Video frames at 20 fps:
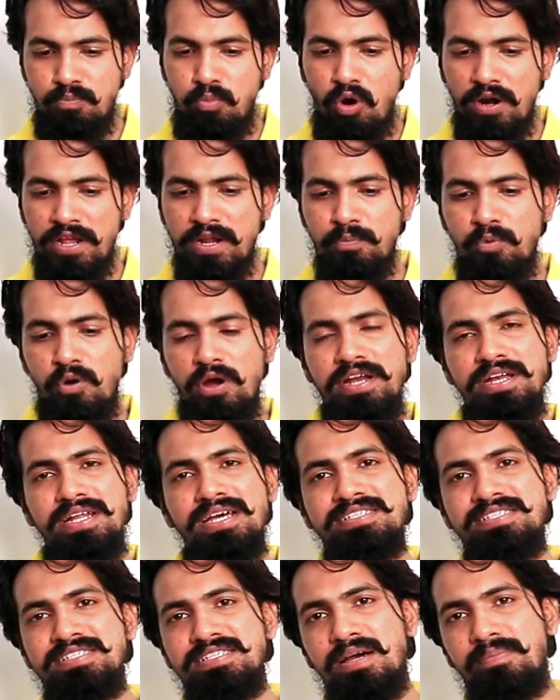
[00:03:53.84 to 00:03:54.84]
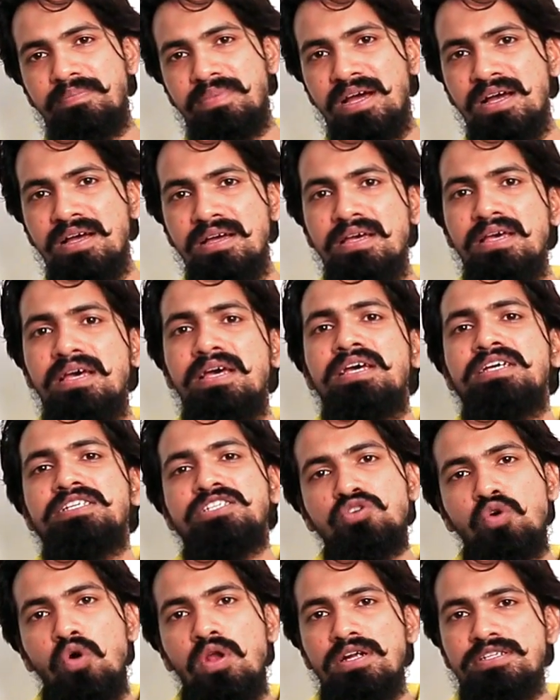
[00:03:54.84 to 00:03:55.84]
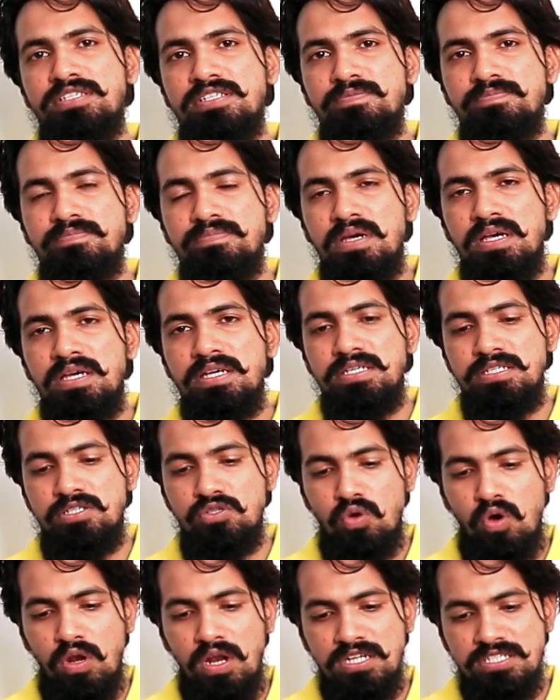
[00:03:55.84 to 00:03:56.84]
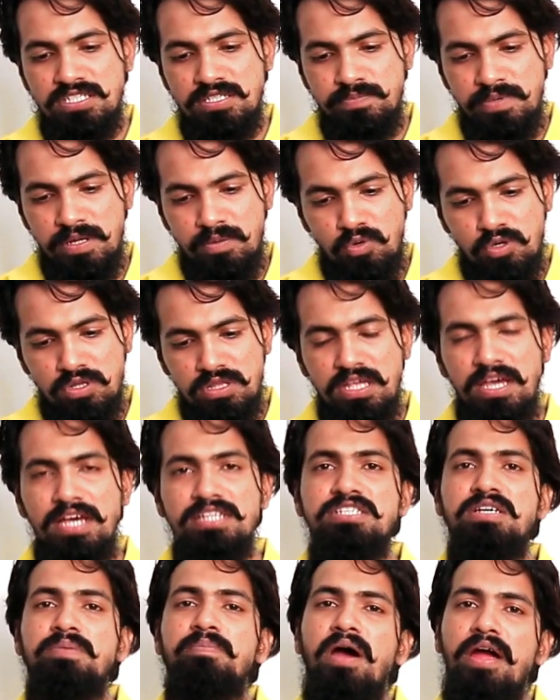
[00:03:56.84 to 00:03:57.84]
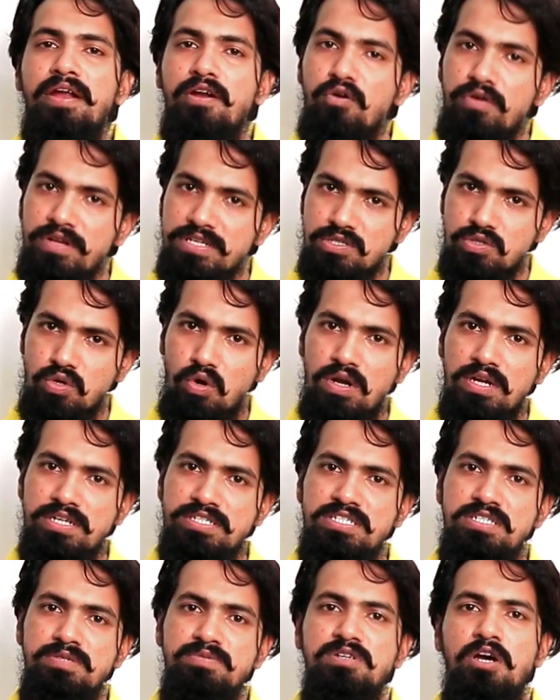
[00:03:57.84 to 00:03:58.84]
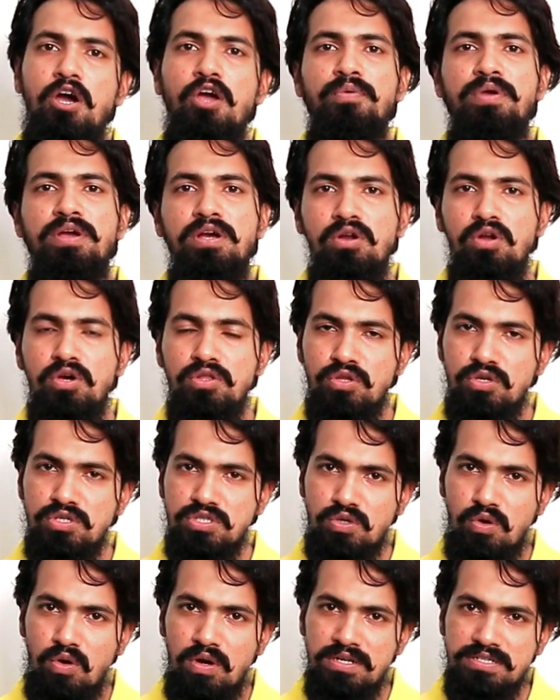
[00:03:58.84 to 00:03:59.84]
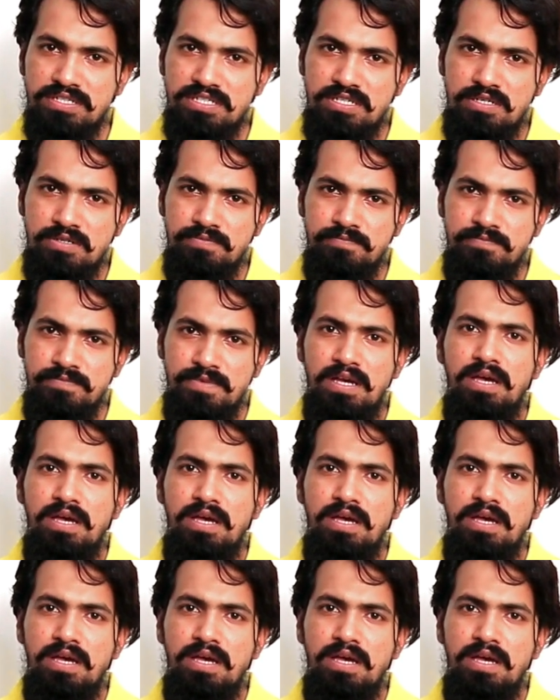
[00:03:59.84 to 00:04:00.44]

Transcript: পরের পয়েন্টে আসছি আমরা স্কলারশিপ স্কলারশিপের মধ্যে আছে মাইনরিটি স্কলারশিপ স্বামী বিবেকানন্দ স্কলারশিপ